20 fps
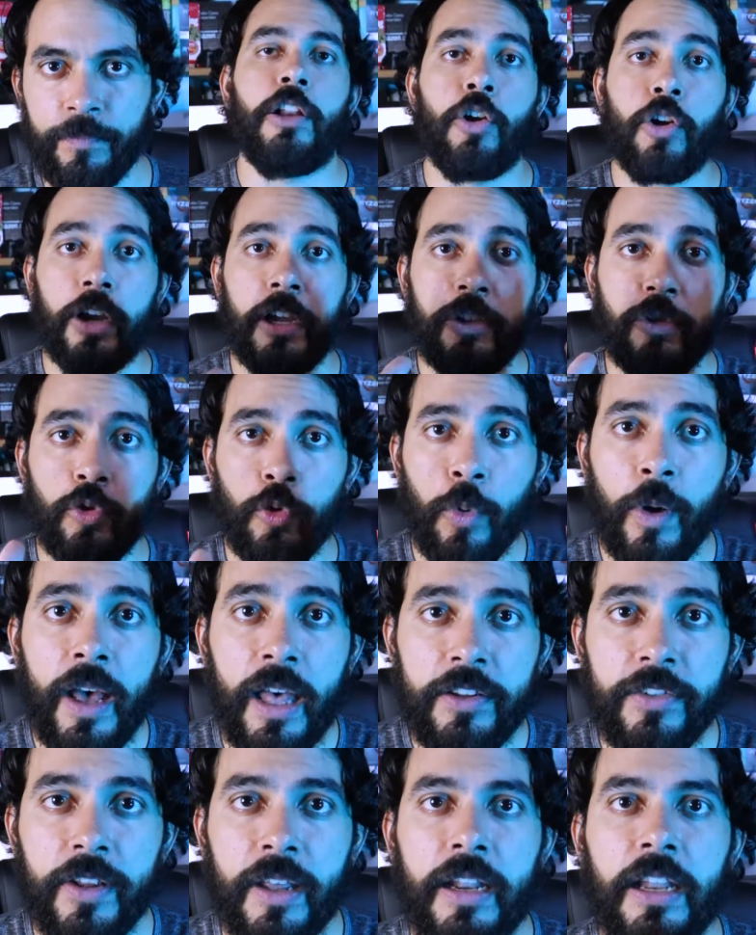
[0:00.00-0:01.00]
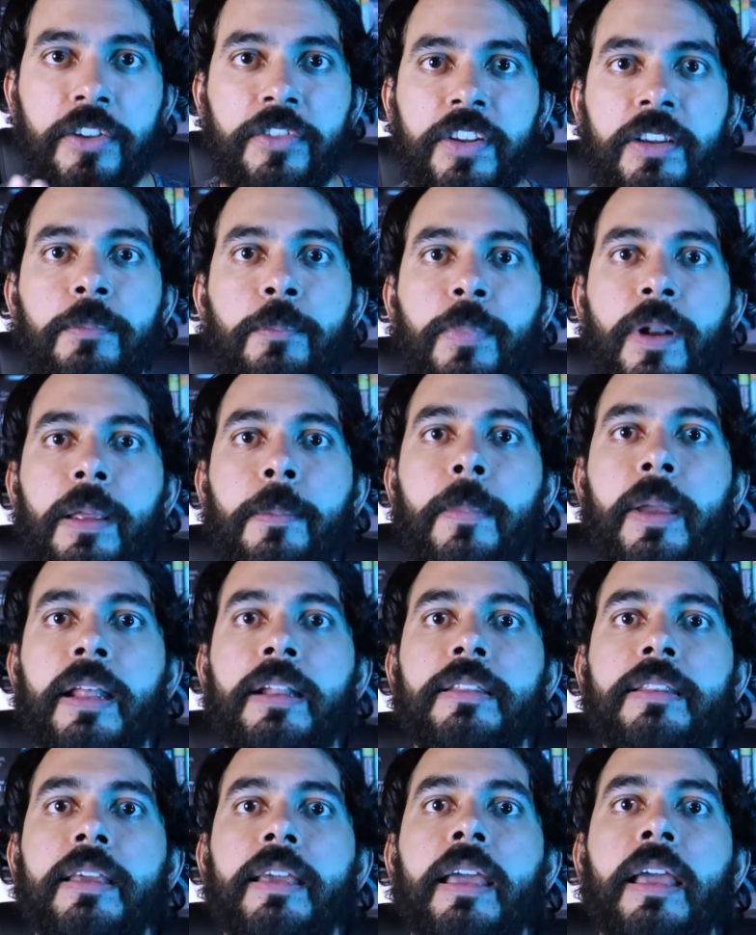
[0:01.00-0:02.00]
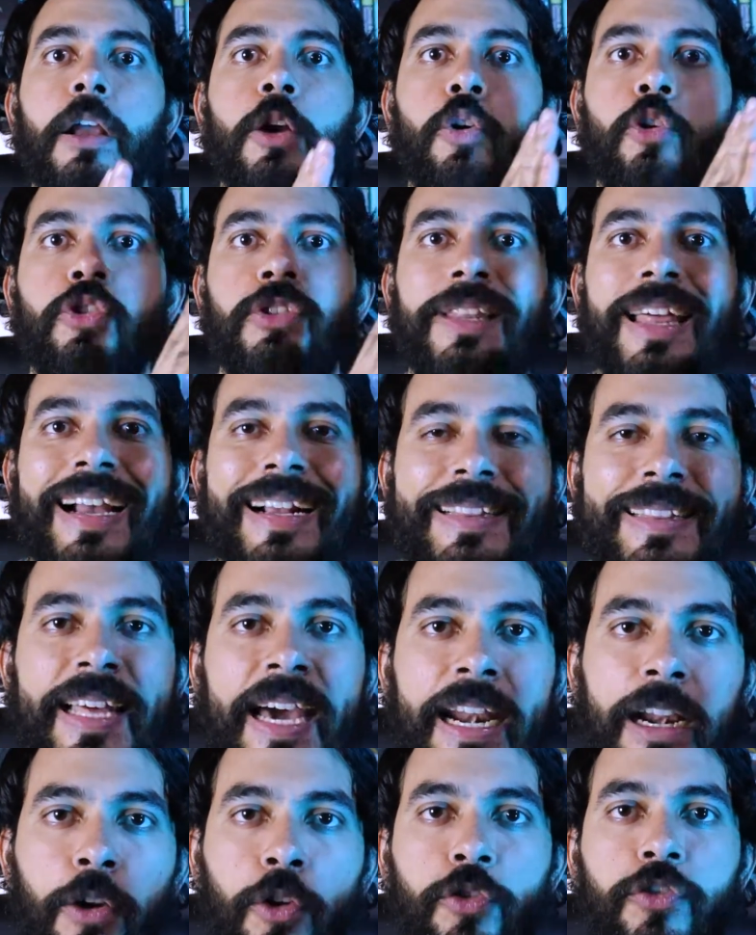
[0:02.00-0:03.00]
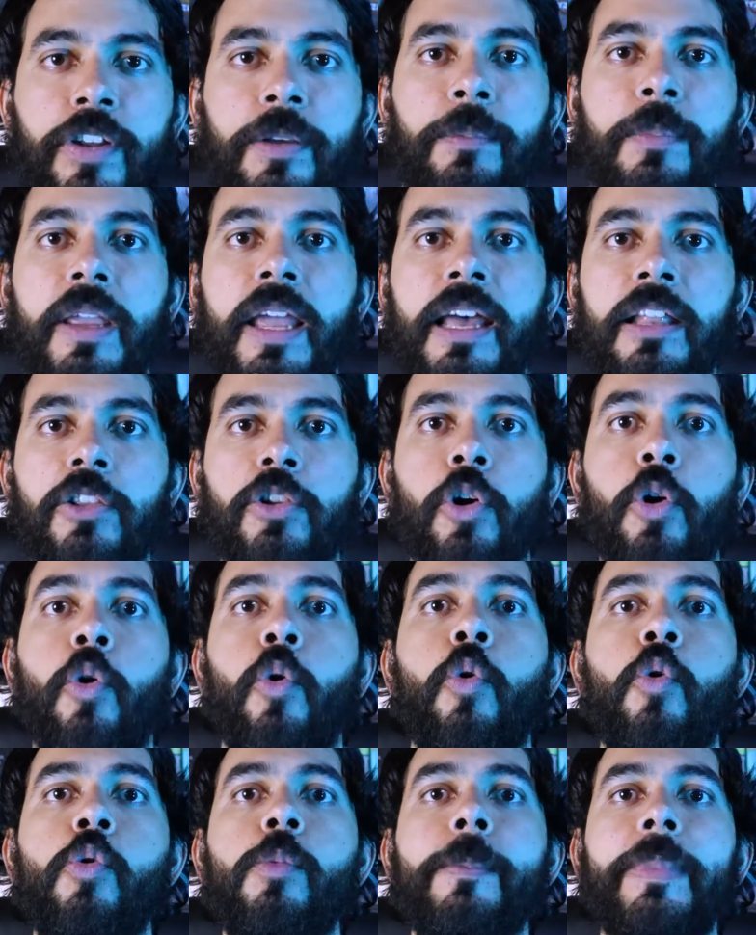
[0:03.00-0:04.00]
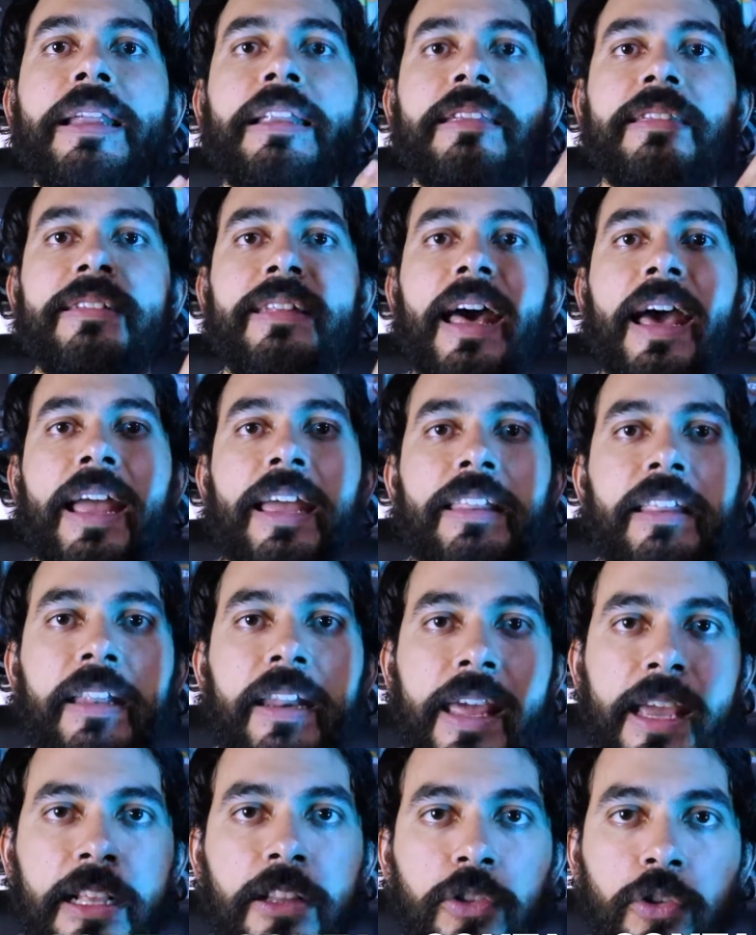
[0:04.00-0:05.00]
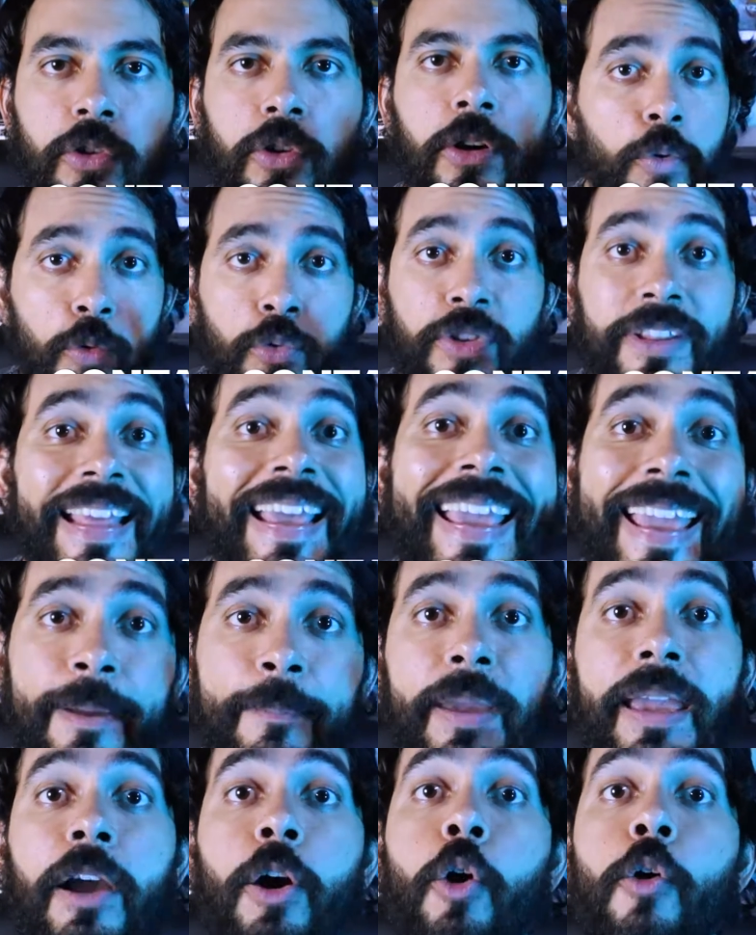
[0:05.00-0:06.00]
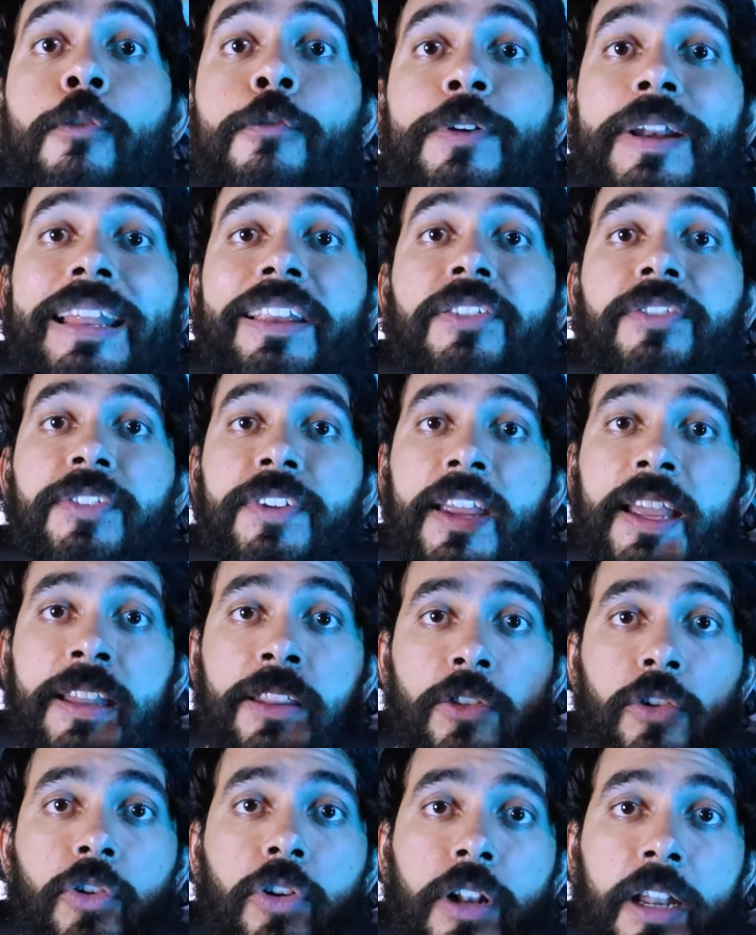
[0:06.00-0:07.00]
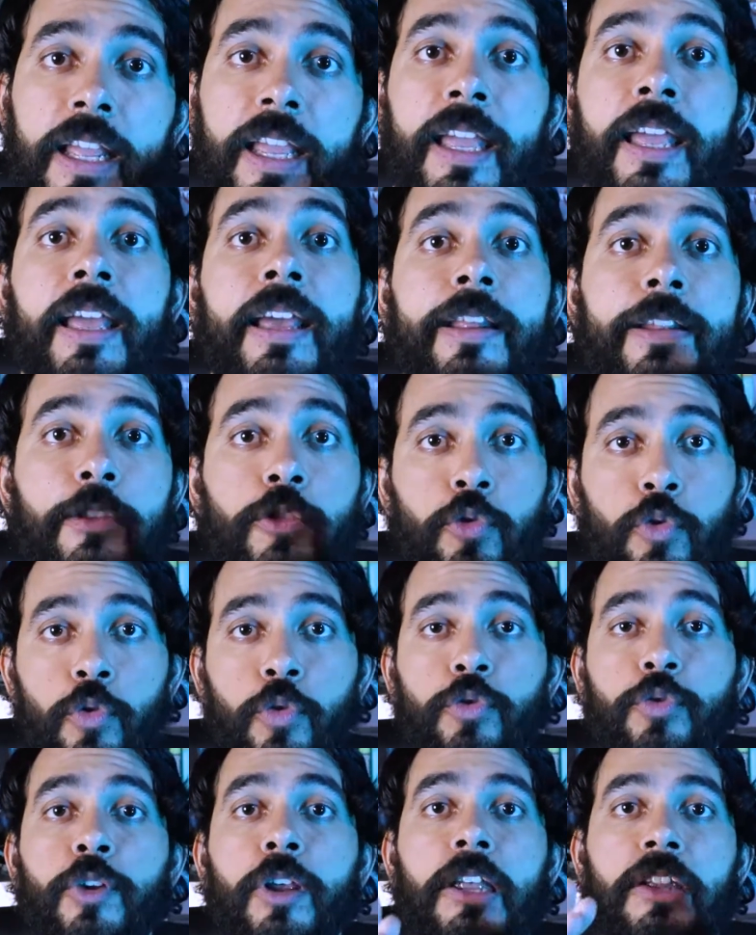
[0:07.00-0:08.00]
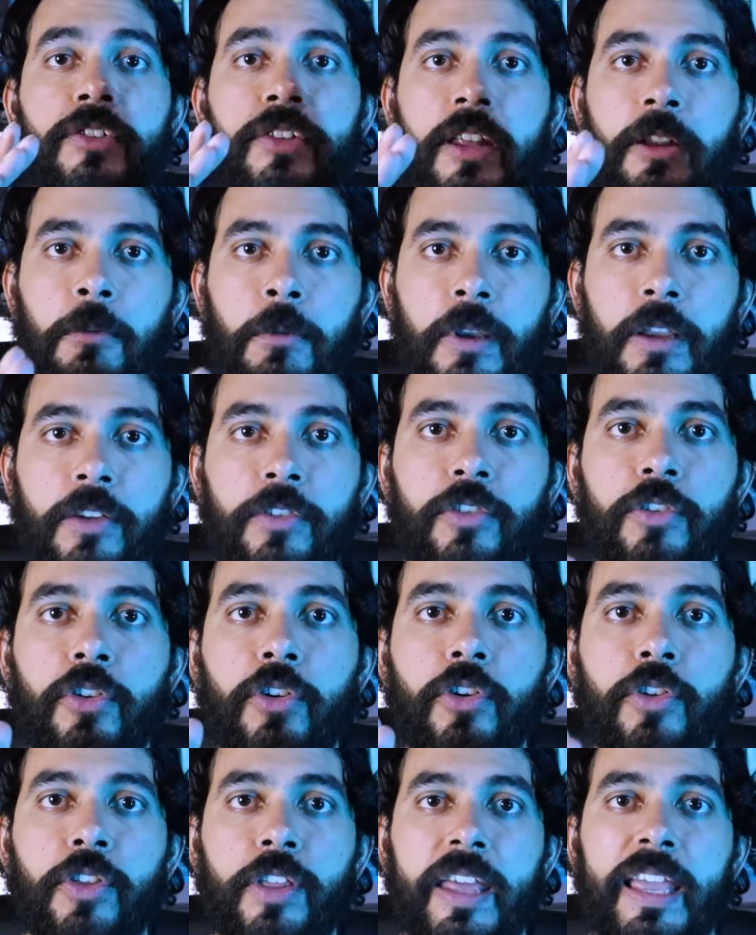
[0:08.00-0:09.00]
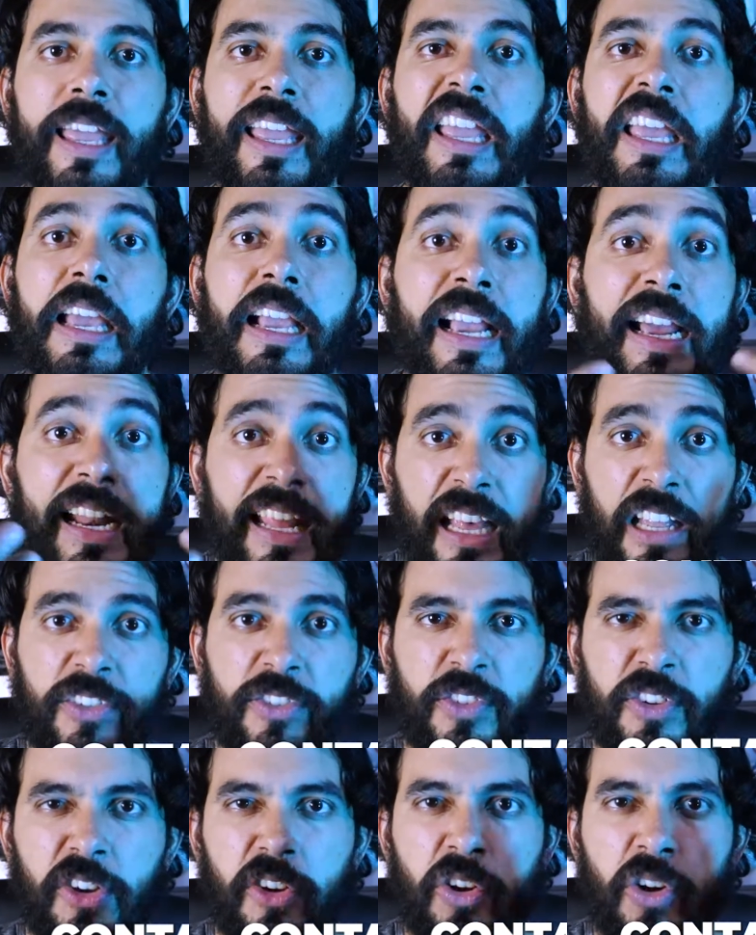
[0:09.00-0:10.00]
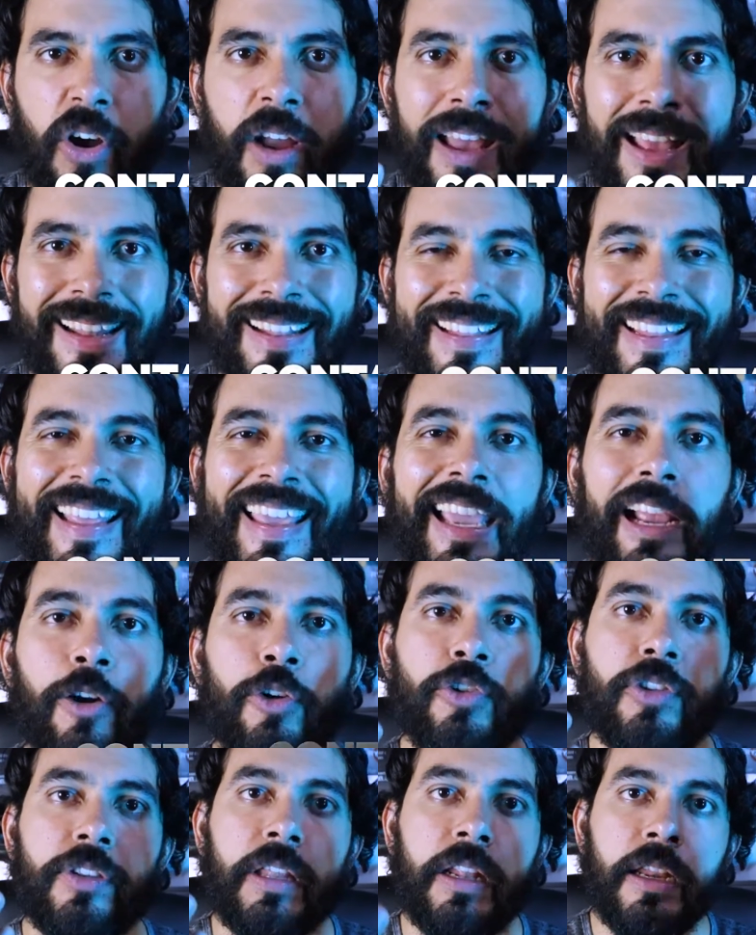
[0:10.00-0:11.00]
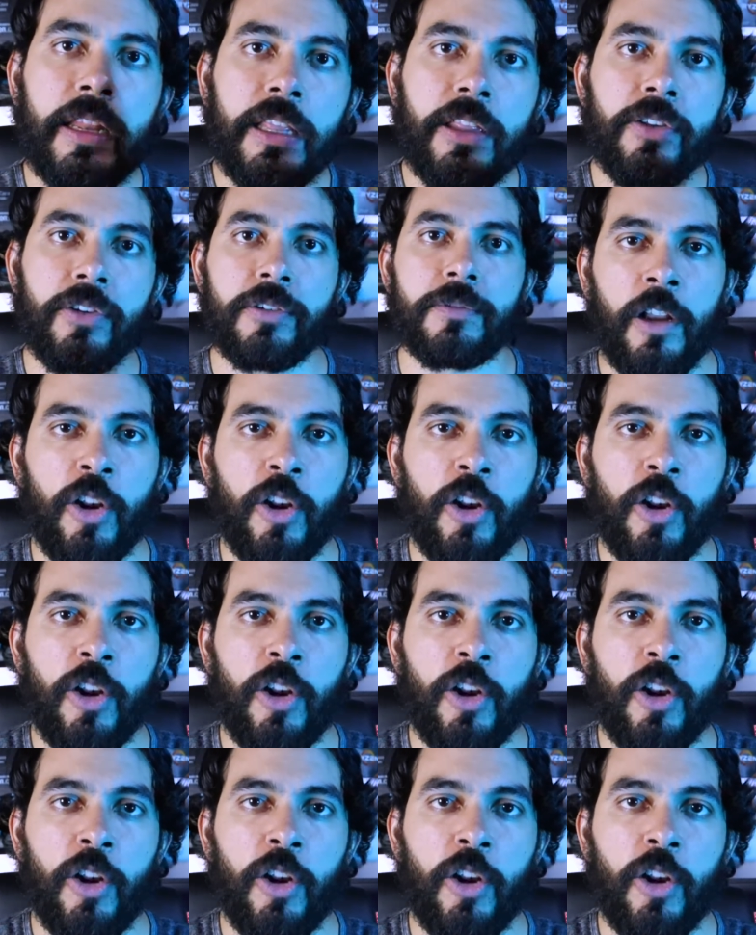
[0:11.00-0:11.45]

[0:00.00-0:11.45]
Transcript: Y lo que tú vas a hacer es simplemente contactarlos enviando un mensaje directo, un DM, ofreciéndole tus servicios de creación de contenido.